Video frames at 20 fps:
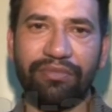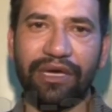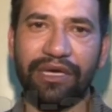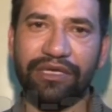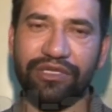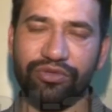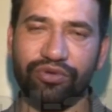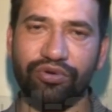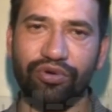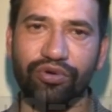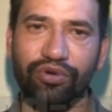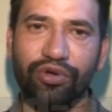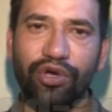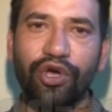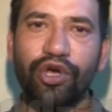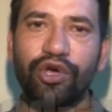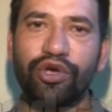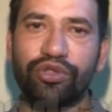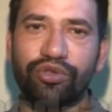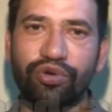मैं इसको
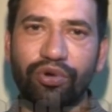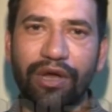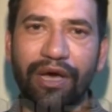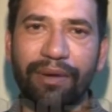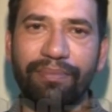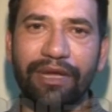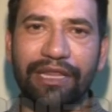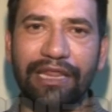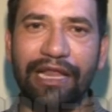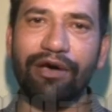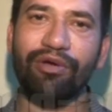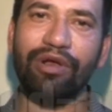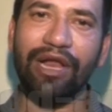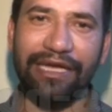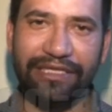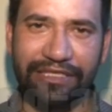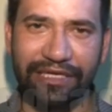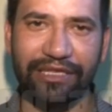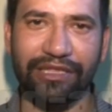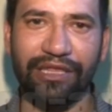थोड़ा बदलाव
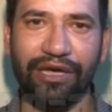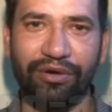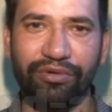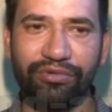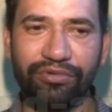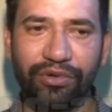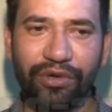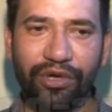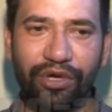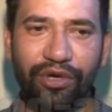ला सकता हूँ